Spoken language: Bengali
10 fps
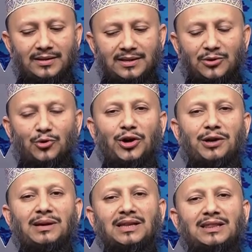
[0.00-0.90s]
যে ওই
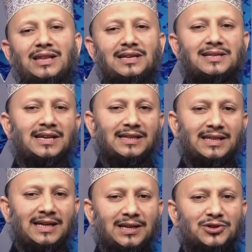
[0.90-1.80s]
ব্যক্তির
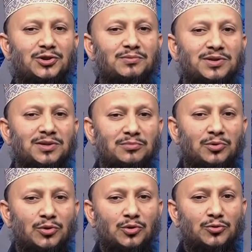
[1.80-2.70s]
চাইতে সবচেয়ে
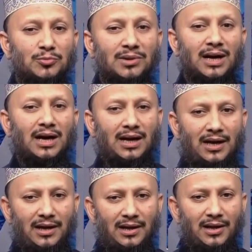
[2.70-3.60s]
বড় গুমরাহ
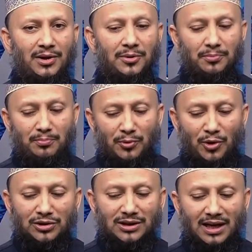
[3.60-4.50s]

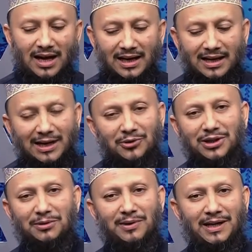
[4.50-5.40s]
পথ হারা আর কি
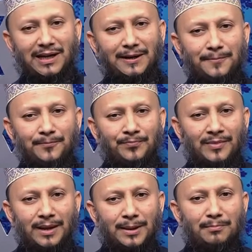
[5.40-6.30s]
হতে পারে
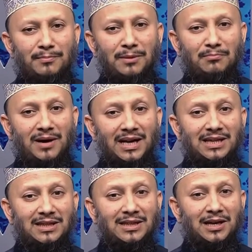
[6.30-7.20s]

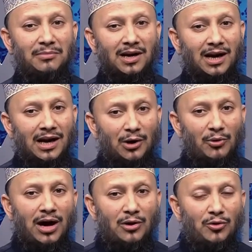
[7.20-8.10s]
মিম্মানিত্যাবাড়া
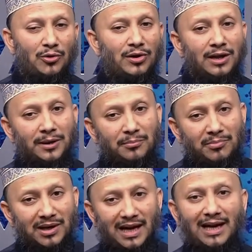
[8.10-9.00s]
হাওয়াহ
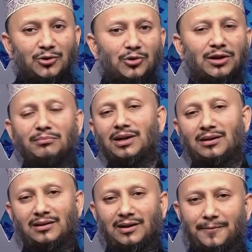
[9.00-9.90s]
বেগাই হুদামিন
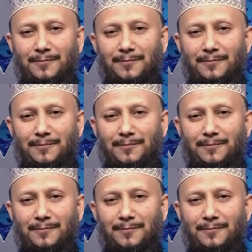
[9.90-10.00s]
আল্লাহ